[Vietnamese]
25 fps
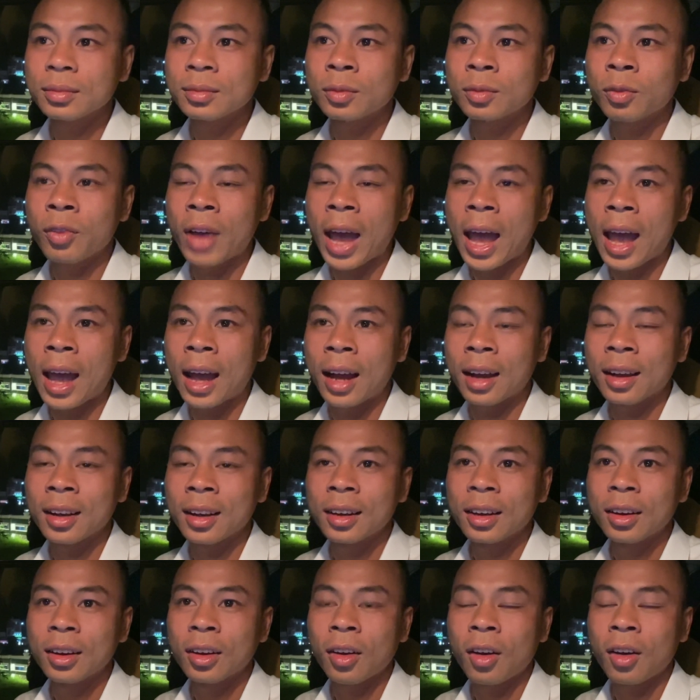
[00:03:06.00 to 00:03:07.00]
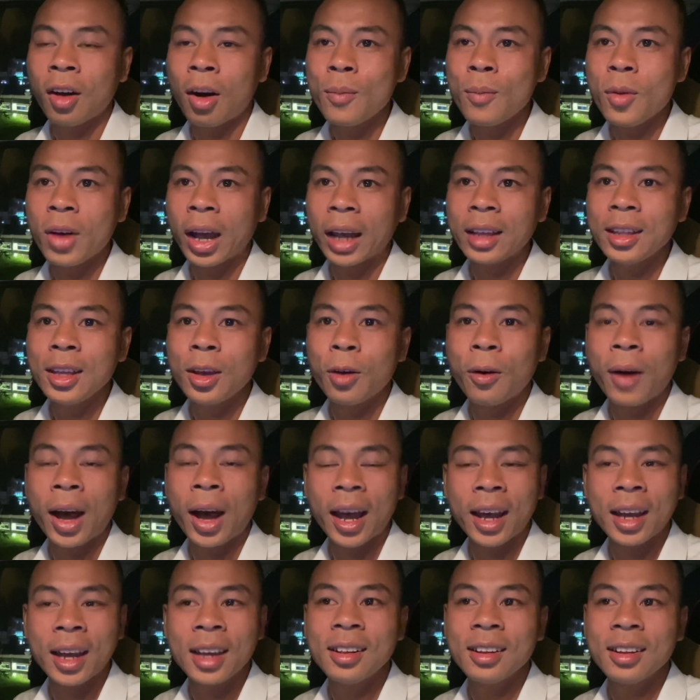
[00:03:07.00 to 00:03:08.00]
và có một cái điều
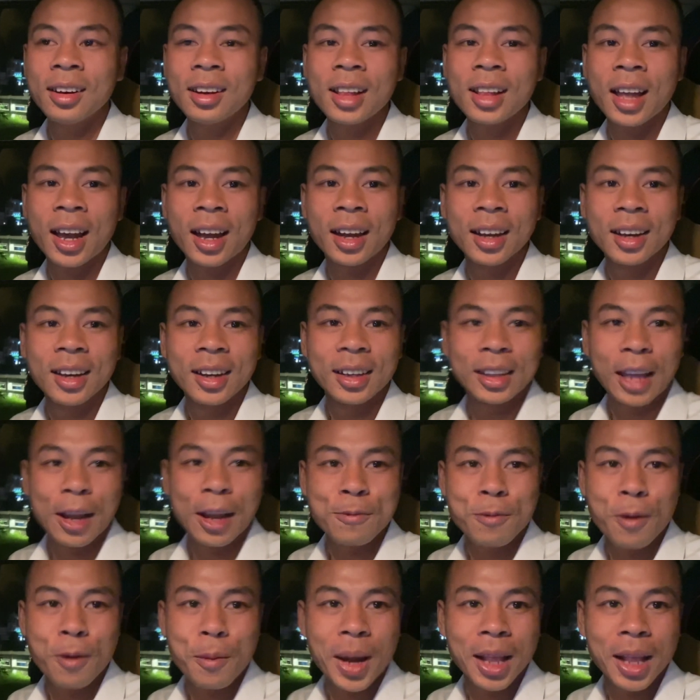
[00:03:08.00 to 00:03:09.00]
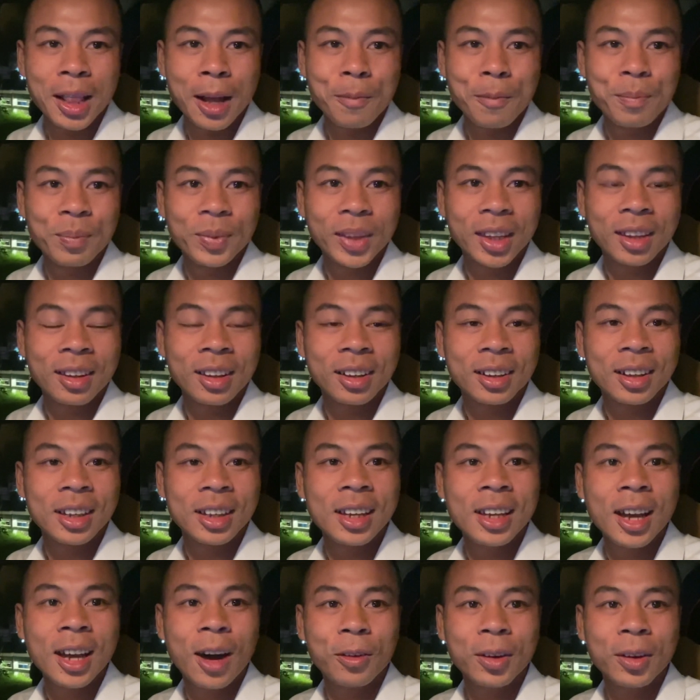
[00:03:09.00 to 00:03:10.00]
hay nữa là thành phố Bảo Lộc
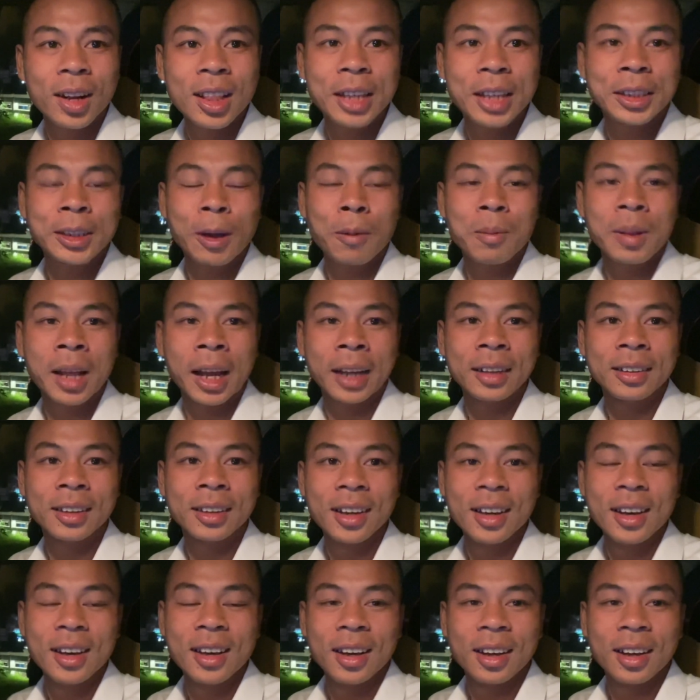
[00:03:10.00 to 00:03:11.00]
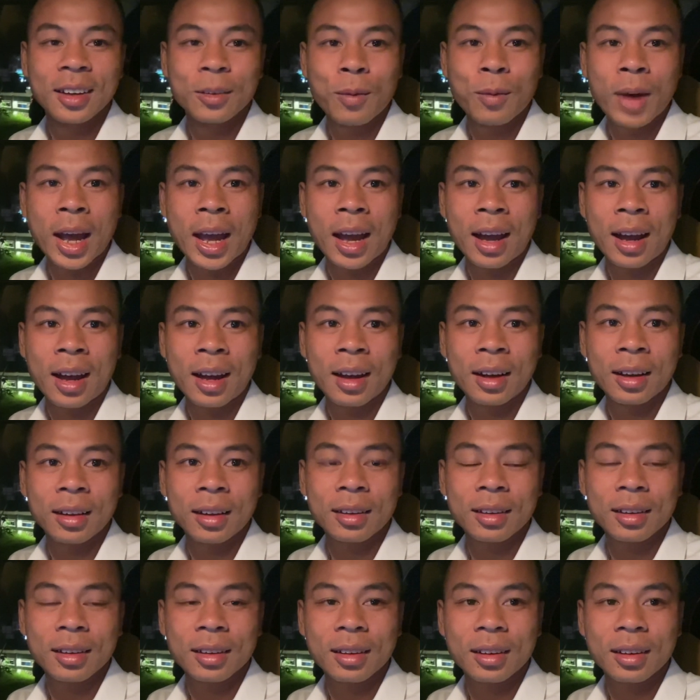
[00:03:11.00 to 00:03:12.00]
khí hậu rất là trong lành và
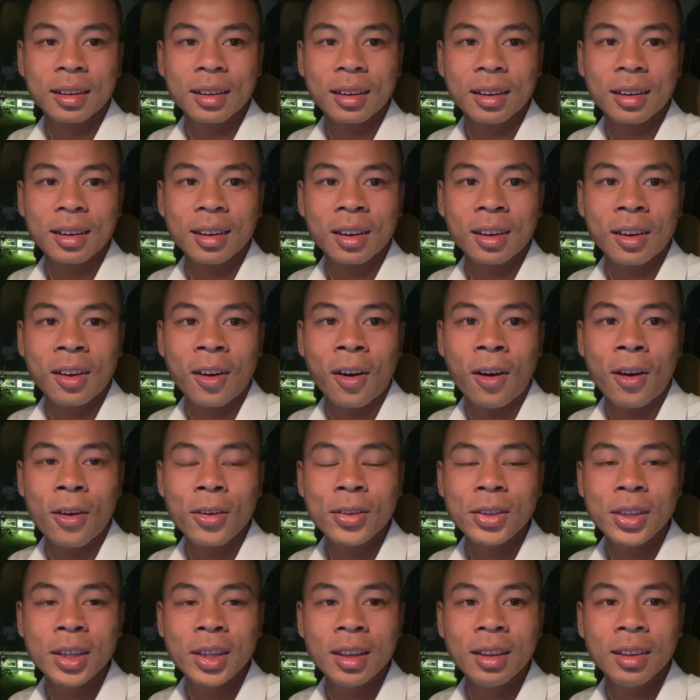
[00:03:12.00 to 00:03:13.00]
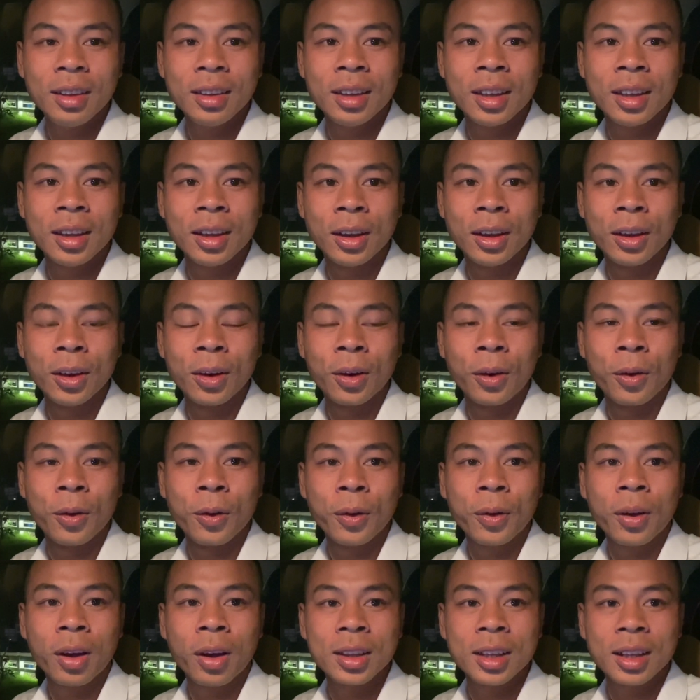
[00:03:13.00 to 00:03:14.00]
có
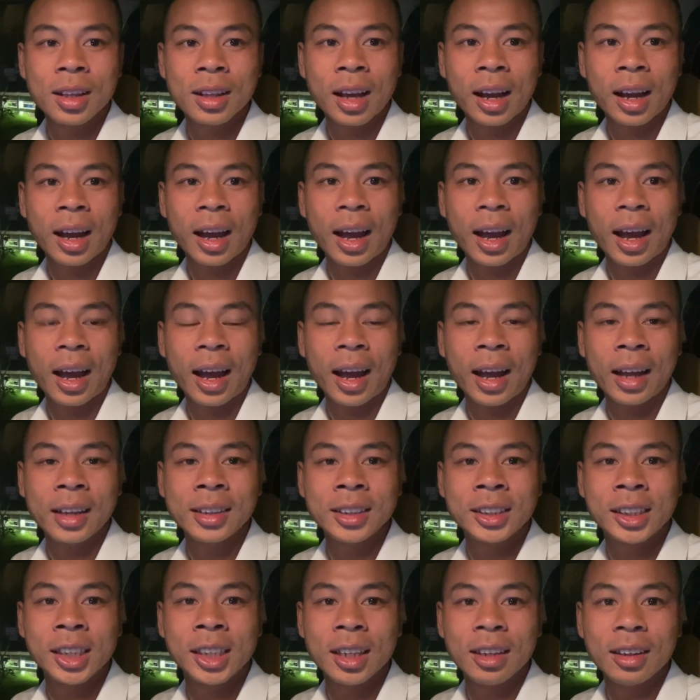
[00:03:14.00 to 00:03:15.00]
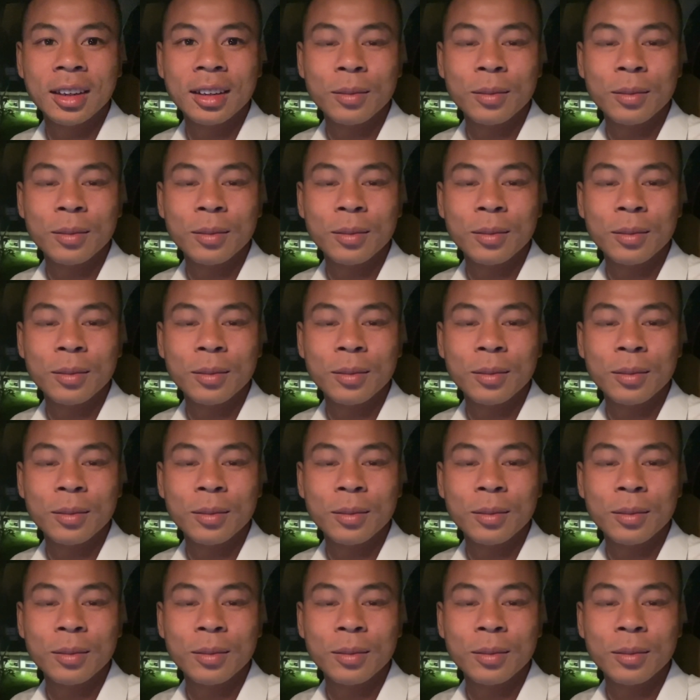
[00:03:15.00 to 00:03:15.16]
nhiều coi như là anh chị